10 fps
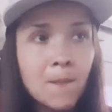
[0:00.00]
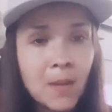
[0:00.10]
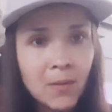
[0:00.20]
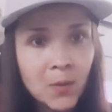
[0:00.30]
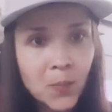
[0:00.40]

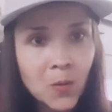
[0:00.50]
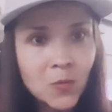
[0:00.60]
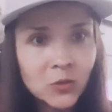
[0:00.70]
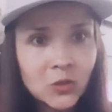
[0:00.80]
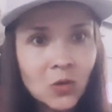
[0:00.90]
Va a haber
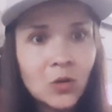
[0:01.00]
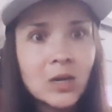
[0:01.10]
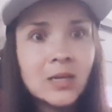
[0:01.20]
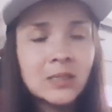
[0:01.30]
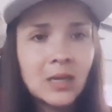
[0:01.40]

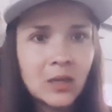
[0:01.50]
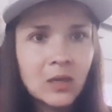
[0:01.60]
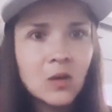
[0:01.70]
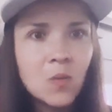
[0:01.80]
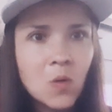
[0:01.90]
promociones, hay
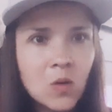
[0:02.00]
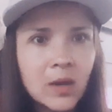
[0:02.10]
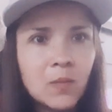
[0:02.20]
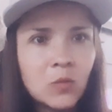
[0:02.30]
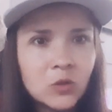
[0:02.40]
como
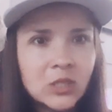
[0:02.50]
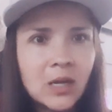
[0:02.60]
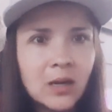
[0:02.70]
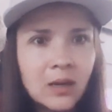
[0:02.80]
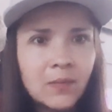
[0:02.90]
que
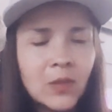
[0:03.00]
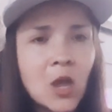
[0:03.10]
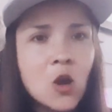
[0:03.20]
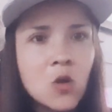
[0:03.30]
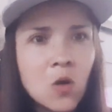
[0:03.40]
mucha...
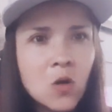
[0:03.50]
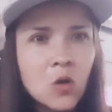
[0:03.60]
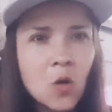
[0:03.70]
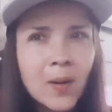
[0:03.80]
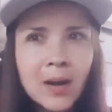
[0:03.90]

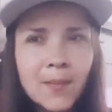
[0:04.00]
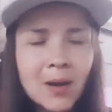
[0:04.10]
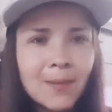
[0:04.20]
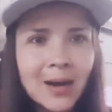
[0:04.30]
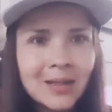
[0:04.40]
No, no van a
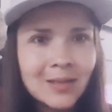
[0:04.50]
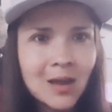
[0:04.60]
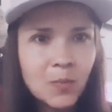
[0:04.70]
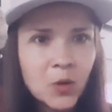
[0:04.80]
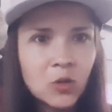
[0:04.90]

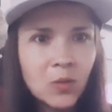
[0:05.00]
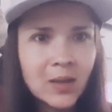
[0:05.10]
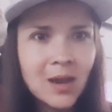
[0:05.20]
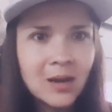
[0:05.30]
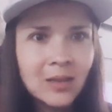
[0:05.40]
malbaratar Puerto
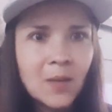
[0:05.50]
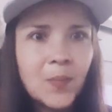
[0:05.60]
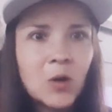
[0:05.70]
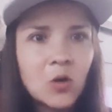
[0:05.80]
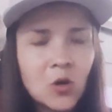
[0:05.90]
Vallarta,
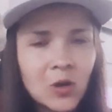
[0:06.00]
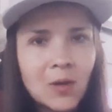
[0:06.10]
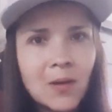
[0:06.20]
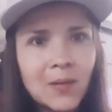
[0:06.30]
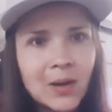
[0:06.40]
pero creo
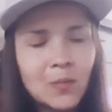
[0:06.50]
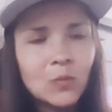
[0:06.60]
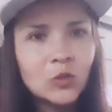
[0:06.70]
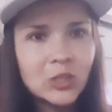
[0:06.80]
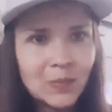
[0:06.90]
que va a haber
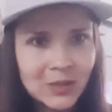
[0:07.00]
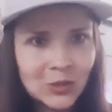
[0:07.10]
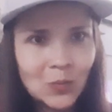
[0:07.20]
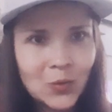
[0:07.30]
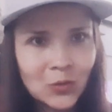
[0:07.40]
mucha
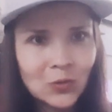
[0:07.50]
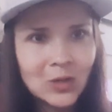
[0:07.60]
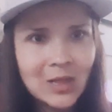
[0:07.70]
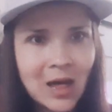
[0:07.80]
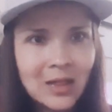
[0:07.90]
más
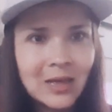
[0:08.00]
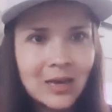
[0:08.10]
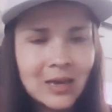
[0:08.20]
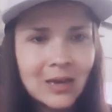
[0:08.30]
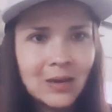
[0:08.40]
oportunidad.
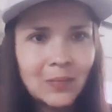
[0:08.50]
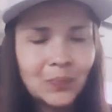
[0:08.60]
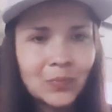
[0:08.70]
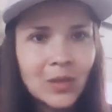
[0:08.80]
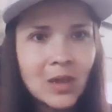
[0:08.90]

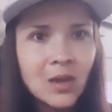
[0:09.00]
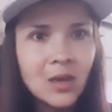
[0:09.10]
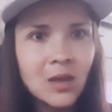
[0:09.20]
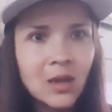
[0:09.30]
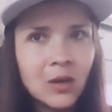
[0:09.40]
Em,
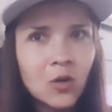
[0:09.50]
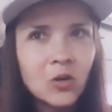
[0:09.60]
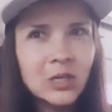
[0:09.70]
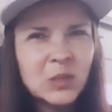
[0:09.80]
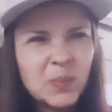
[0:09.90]
eh,
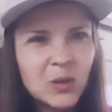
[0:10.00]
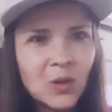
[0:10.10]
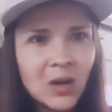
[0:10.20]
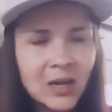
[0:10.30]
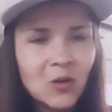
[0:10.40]
con
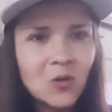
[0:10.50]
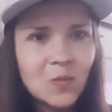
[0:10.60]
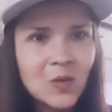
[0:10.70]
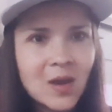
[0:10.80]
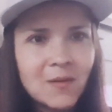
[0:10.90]
respecto a la
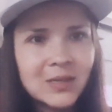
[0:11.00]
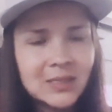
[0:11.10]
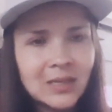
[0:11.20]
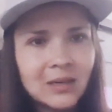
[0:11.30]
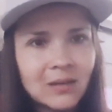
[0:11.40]
economía va a
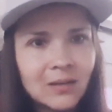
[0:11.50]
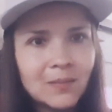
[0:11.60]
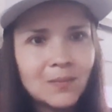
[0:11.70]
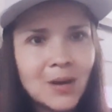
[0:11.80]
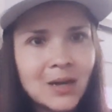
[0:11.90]
ser
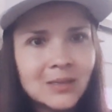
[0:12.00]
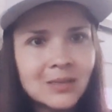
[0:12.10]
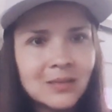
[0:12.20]
más